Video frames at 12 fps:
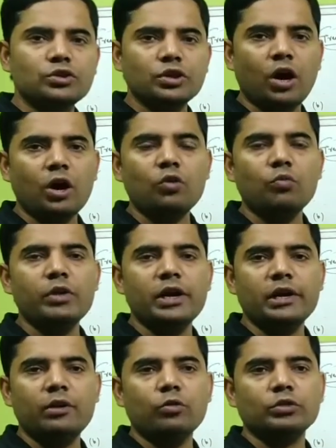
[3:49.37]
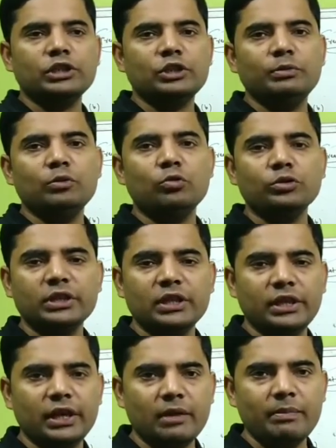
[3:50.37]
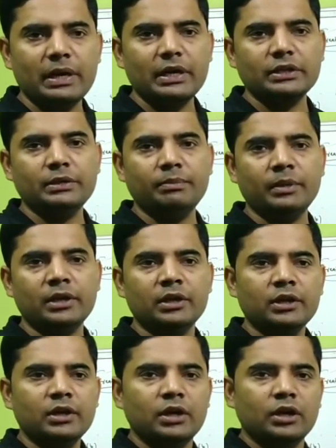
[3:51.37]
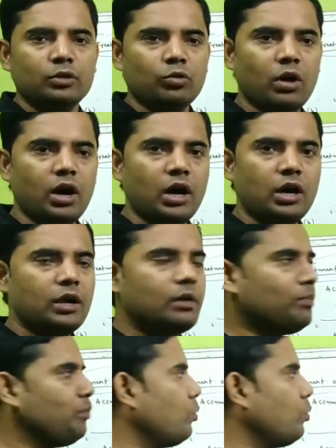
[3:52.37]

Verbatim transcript: कुछ अकुमुलेटेड लॉसेस भी तो हो सकती है ना पार्टनरशिप में तो अगर